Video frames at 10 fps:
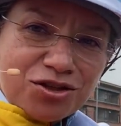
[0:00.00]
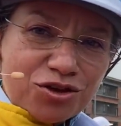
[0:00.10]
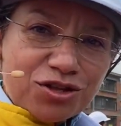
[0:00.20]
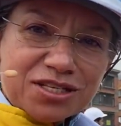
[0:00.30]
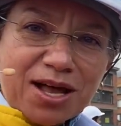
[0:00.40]

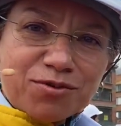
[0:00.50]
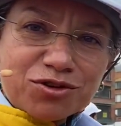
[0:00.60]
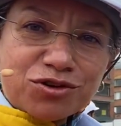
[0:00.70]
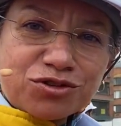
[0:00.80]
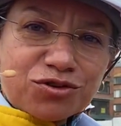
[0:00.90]
donde
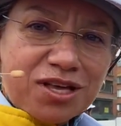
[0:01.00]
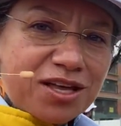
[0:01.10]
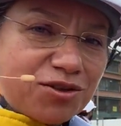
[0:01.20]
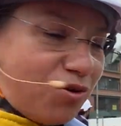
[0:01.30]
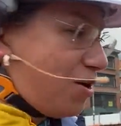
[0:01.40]
estamos
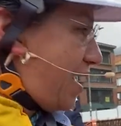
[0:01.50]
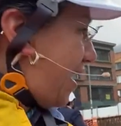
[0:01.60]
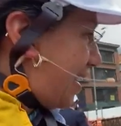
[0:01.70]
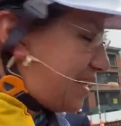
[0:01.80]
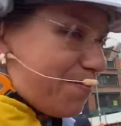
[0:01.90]
construyendo
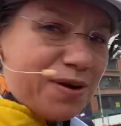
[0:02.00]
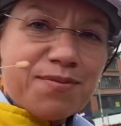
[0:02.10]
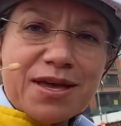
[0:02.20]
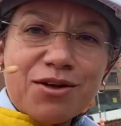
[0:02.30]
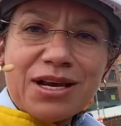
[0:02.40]
el
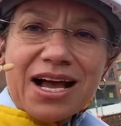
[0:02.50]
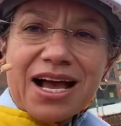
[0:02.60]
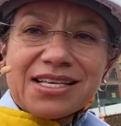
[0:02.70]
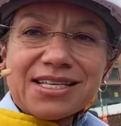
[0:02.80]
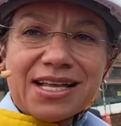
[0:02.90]
deprimido en la
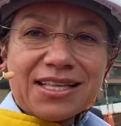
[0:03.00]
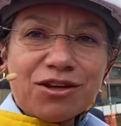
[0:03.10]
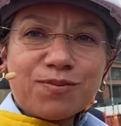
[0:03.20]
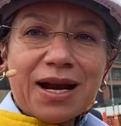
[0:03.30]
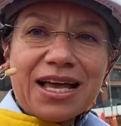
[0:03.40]
calle
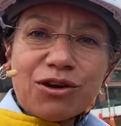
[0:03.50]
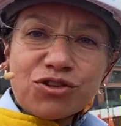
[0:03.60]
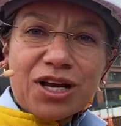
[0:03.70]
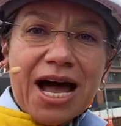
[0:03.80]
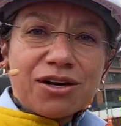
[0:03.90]
72 para que
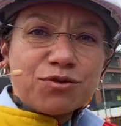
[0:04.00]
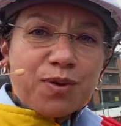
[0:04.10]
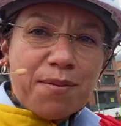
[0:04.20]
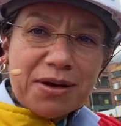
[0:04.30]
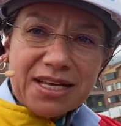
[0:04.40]
los carros
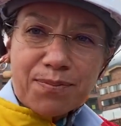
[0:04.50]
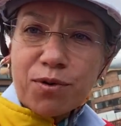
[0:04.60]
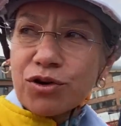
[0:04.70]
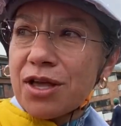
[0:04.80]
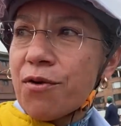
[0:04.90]
puedan pasar
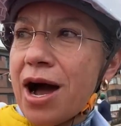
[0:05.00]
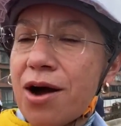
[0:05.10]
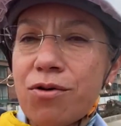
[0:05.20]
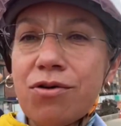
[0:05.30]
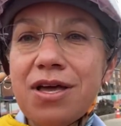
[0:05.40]
por
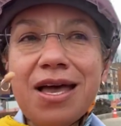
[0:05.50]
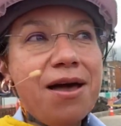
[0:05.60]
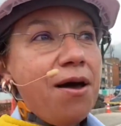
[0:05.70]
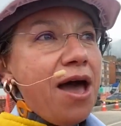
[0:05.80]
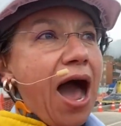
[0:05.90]
debajo.
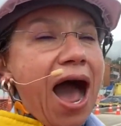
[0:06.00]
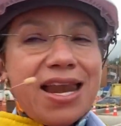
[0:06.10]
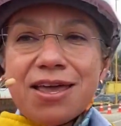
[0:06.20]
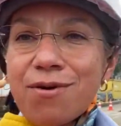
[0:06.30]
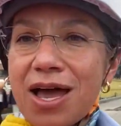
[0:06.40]

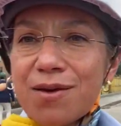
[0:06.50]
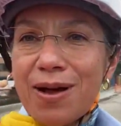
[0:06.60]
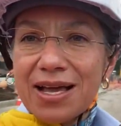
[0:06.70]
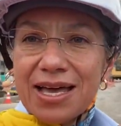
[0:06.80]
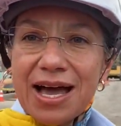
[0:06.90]
A nivel
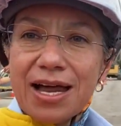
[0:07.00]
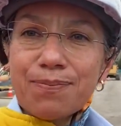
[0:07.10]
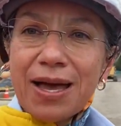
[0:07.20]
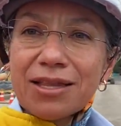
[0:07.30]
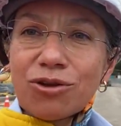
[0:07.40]
va a quedar
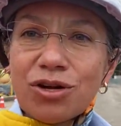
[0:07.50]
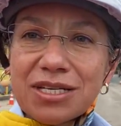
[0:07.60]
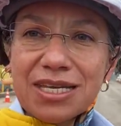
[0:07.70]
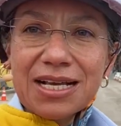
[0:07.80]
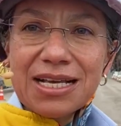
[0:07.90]

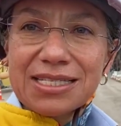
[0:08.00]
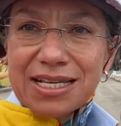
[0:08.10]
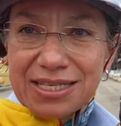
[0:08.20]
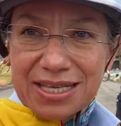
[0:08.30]
peatones, ciclistas y